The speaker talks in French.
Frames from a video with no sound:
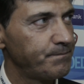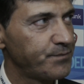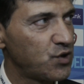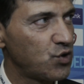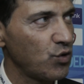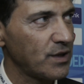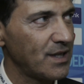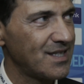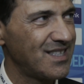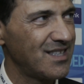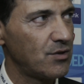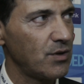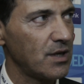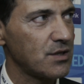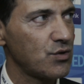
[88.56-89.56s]
sur des
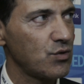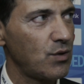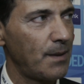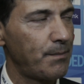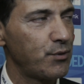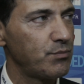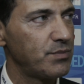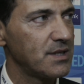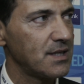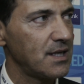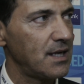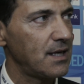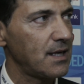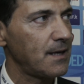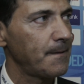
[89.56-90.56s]
situations un peu
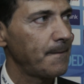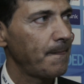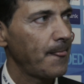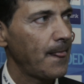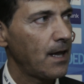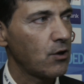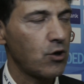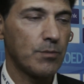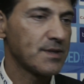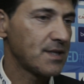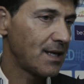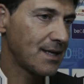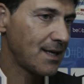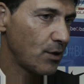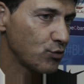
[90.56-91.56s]
bizarres, comme
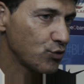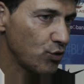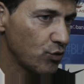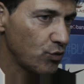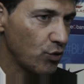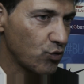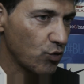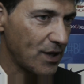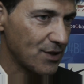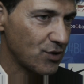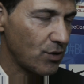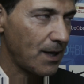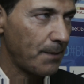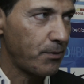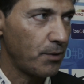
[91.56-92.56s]
c'est le cas aujourd'hui, en tout cas
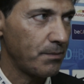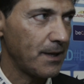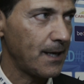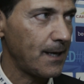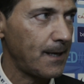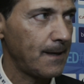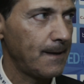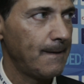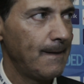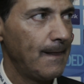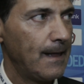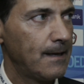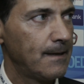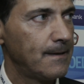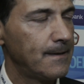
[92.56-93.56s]
sur la première.
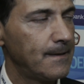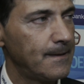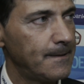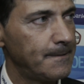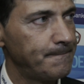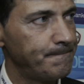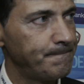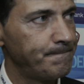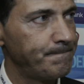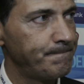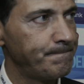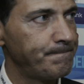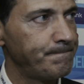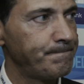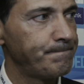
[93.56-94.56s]

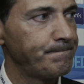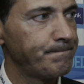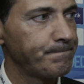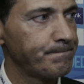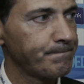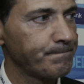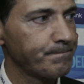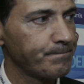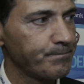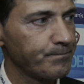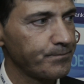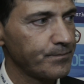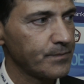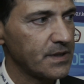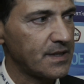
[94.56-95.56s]
Euh,
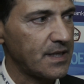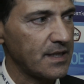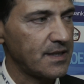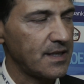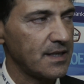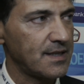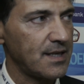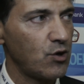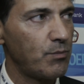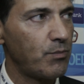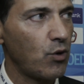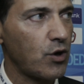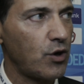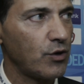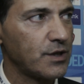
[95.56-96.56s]
c'est le
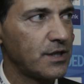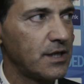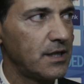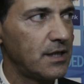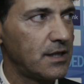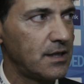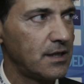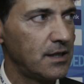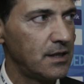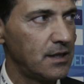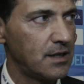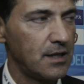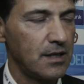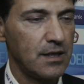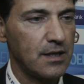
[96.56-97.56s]
bloc entier
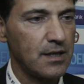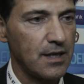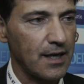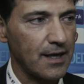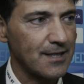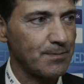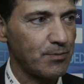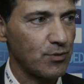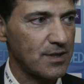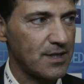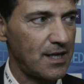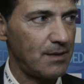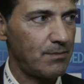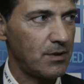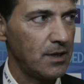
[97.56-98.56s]
qui, est
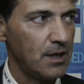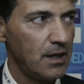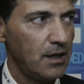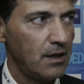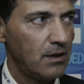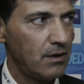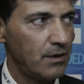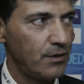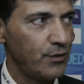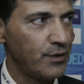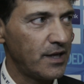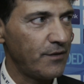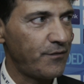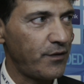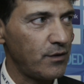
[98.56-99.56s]
responsable. Euh, une
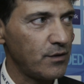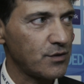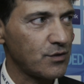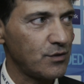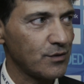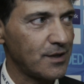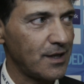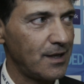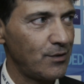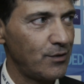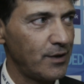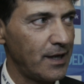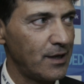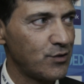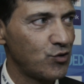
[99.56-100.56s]
défense, quand
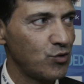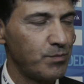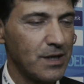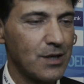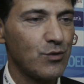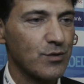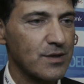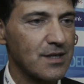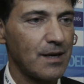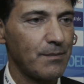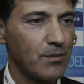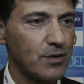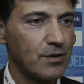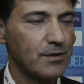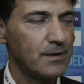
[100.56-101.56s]
elle, subit
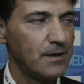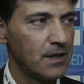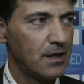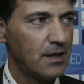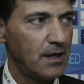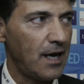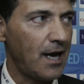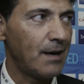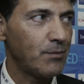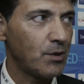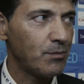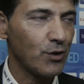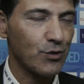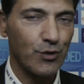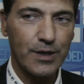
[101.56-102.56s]
constamment, à un
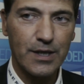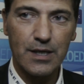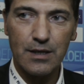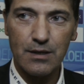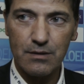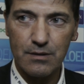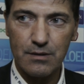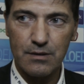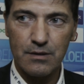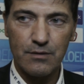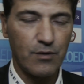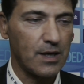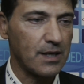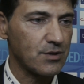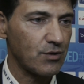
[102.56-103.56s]
moment donné, euh,
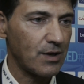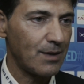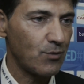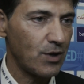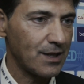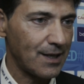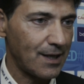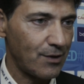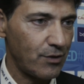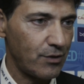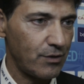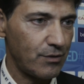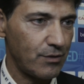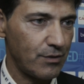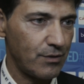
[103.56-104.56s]
voilà, sur la moindre
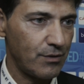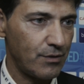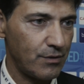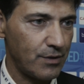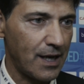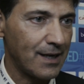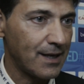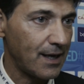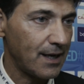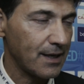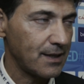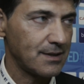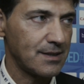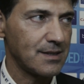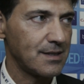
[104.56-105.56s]
erreur, elle
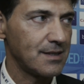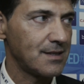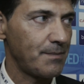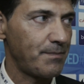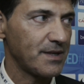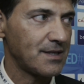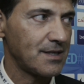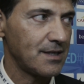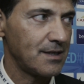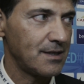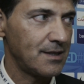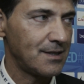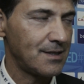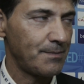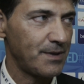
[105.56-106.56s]
craque. Et c'est ce qui s'est
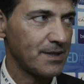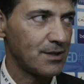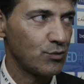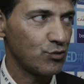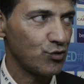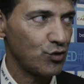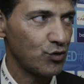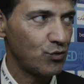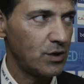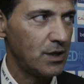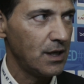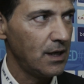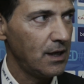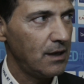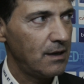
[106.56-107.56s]
passé, passé aujourd'hui.
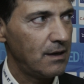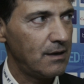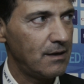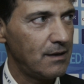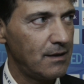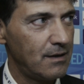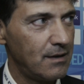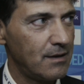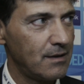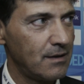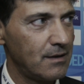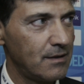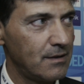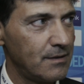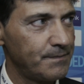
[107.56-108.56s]

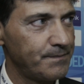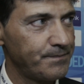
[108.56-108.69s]
Quand,